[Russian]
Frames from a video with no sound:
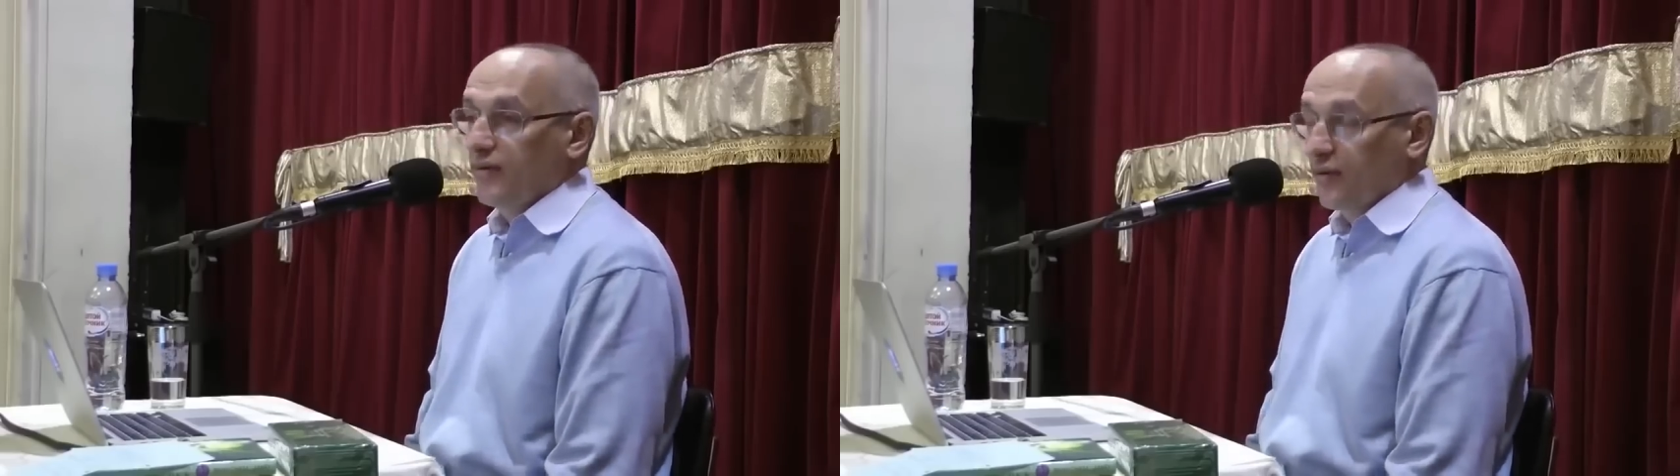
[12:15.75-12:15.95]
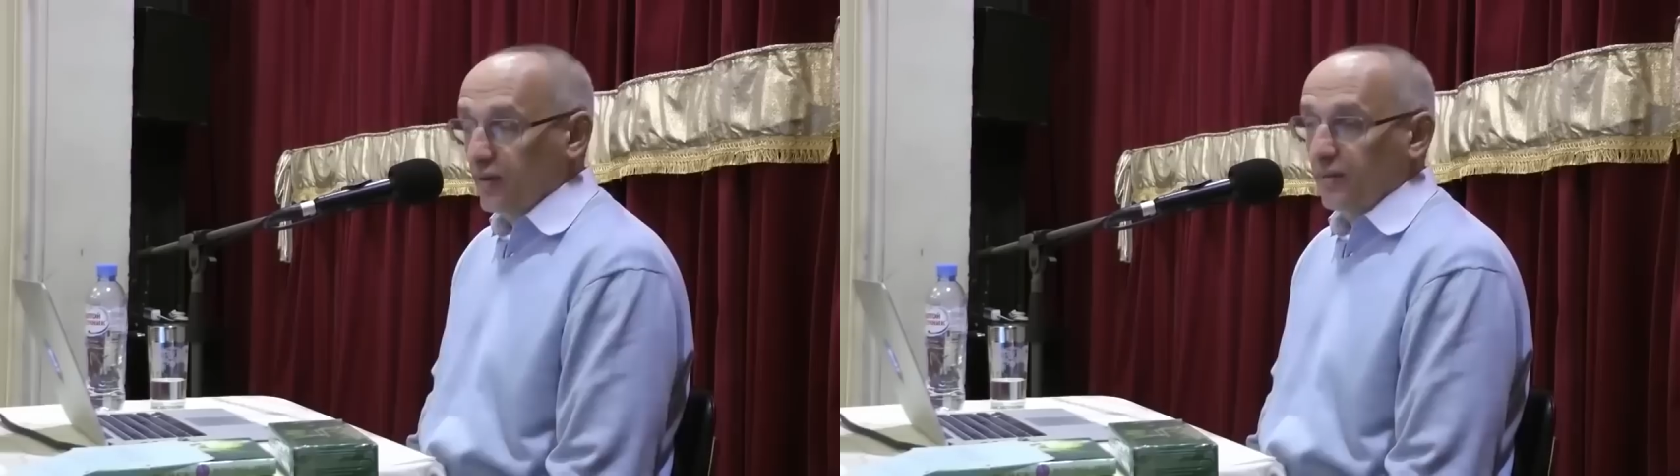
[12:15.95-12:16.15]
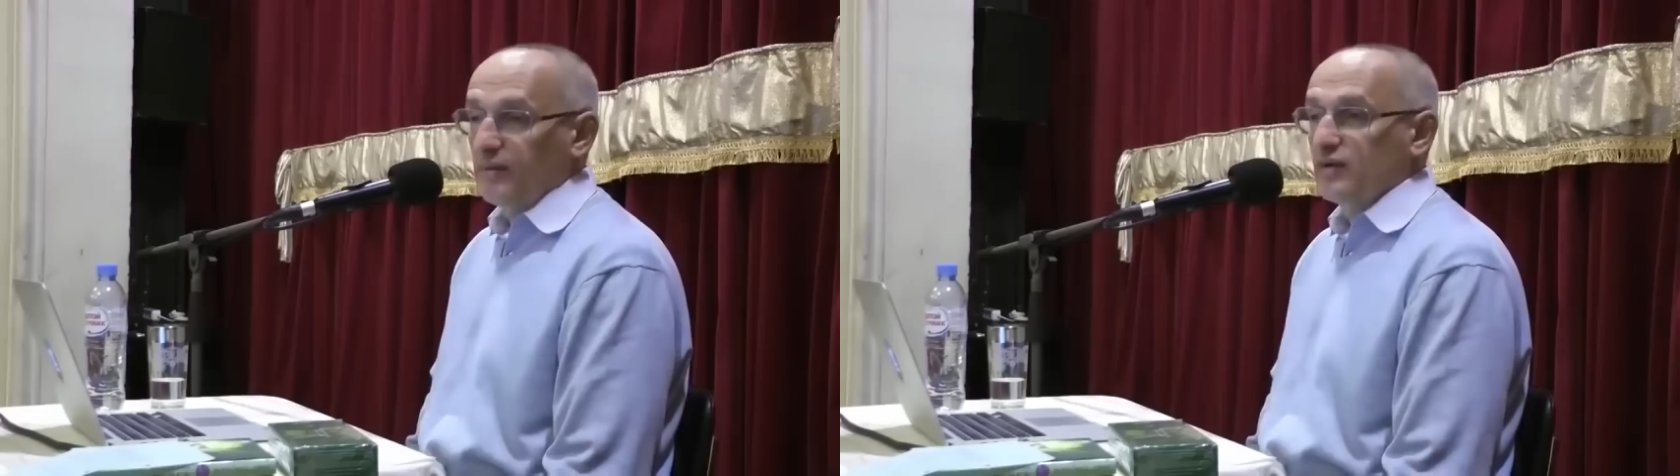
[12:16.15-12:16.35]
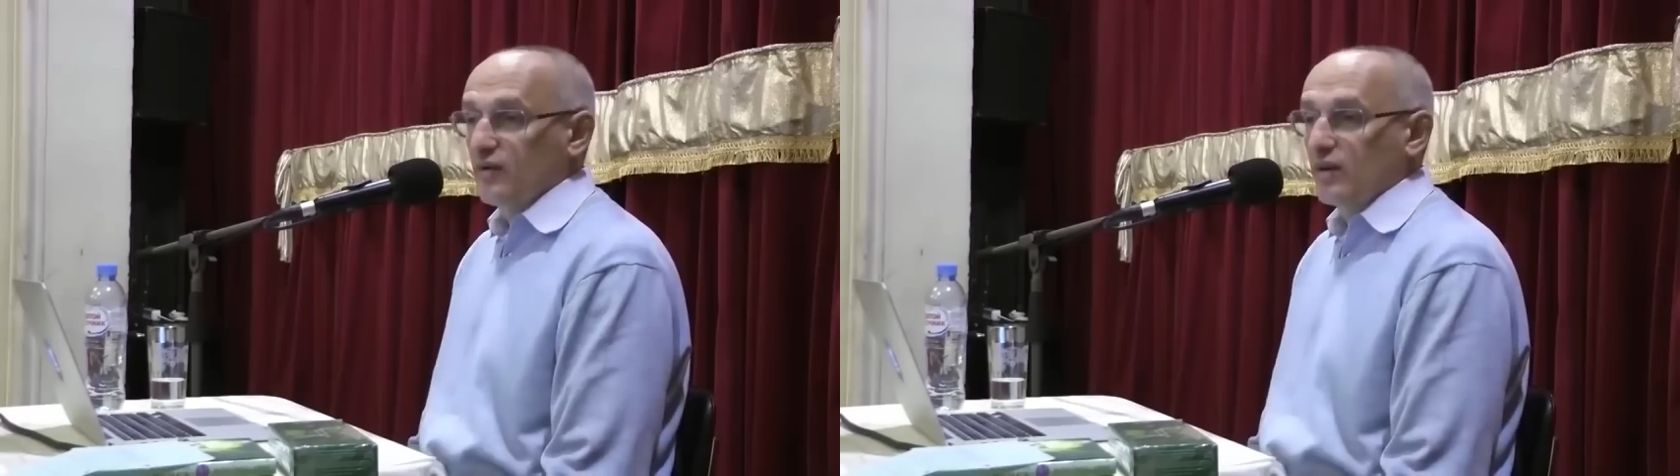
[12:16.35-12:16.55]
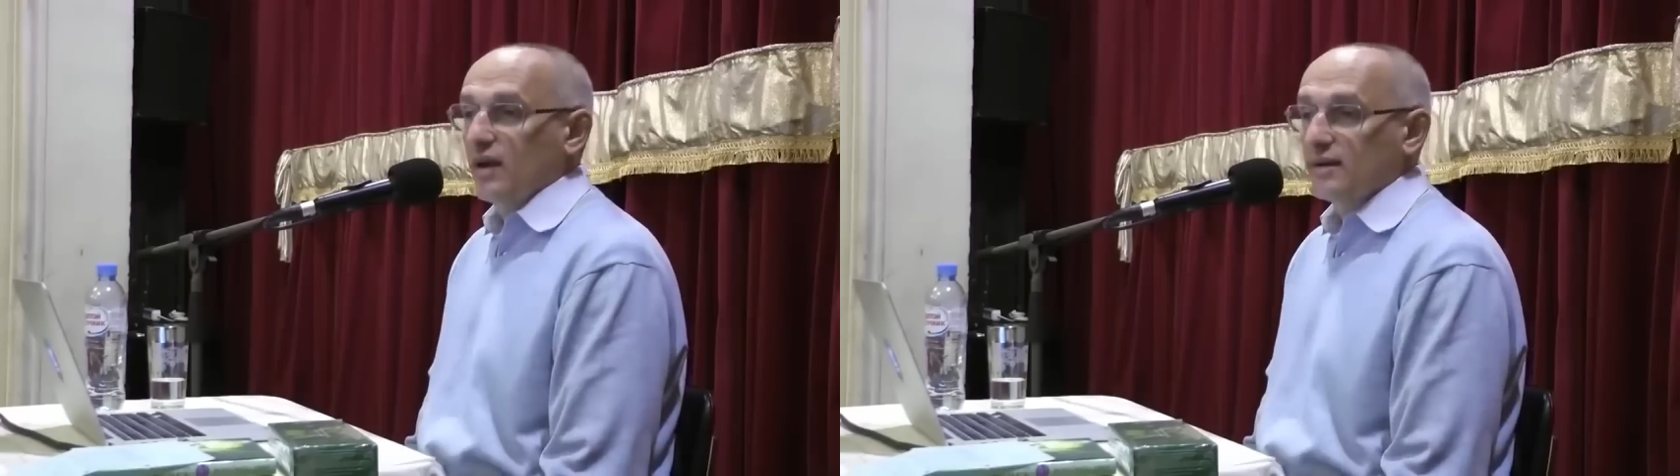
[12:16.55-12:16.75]
И вроде бы
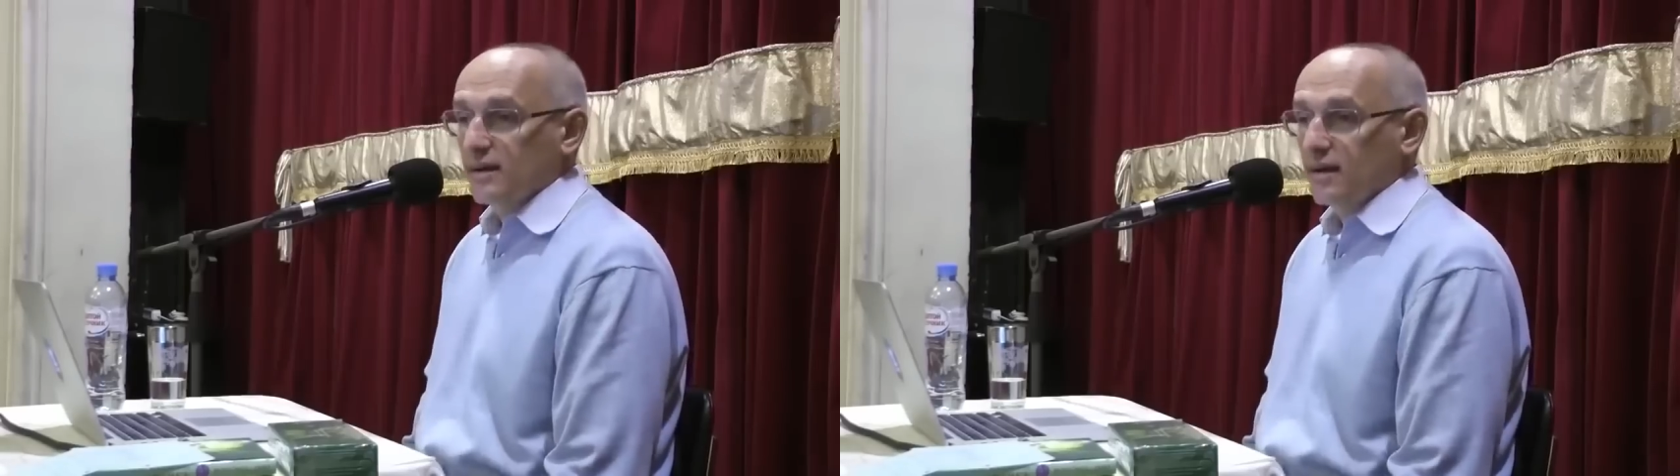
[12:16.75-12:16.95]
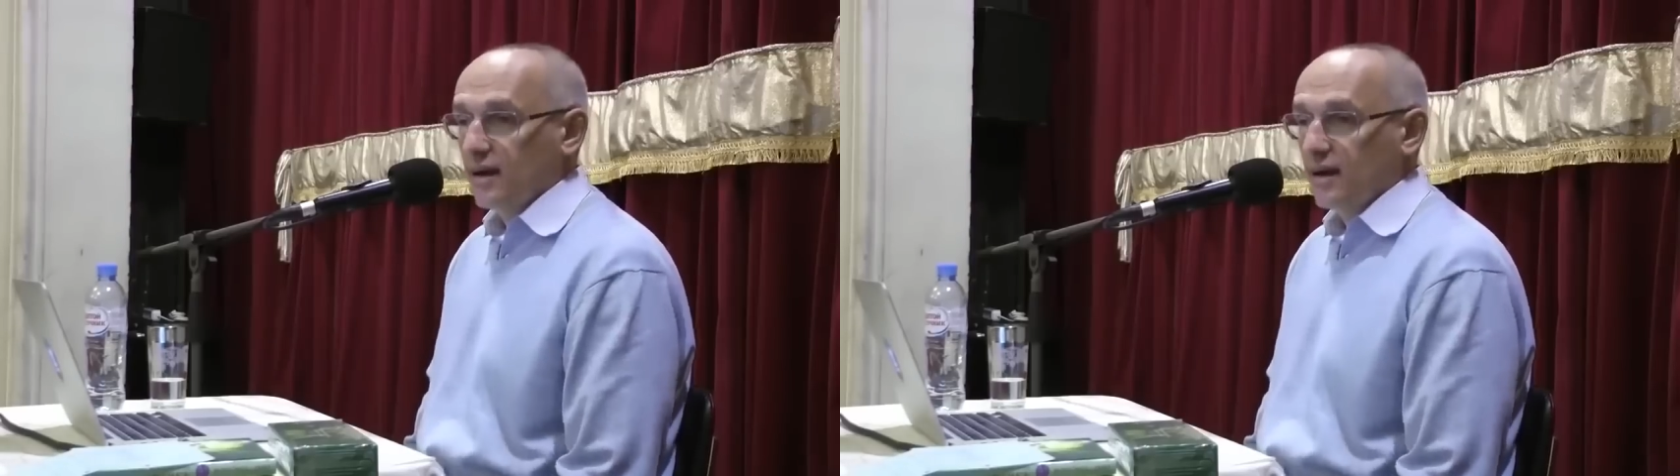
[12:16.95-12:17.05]
все классно.